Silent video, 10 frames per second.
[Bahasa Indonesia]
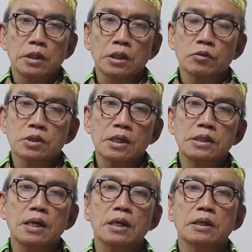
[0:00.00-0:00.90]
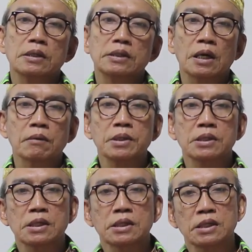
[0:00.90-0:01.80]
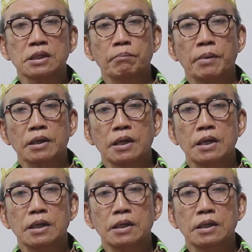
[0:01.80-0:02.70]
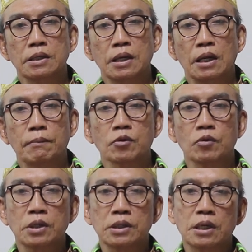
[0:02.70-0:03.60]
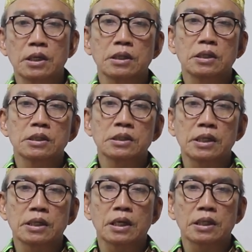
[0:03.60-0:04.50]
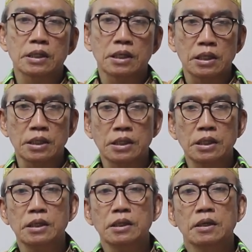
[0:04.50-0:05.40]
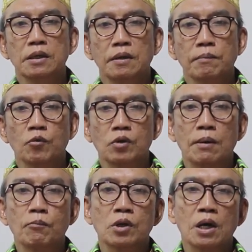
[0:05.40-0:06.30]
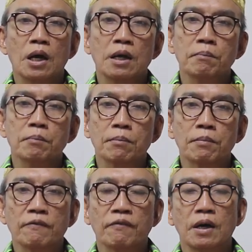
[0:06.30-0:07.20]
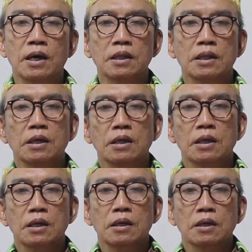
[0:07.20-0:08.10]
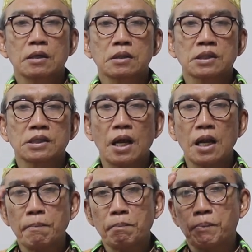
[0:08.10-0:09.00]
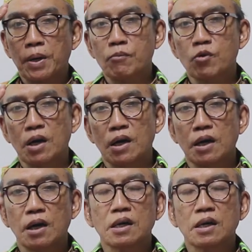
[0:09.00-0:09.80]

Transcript: Itu saja yang bisa saya sampaikan dalam kuliah singkat kali ini. Mudah-mudahan bermanfaat. Salam pramuka.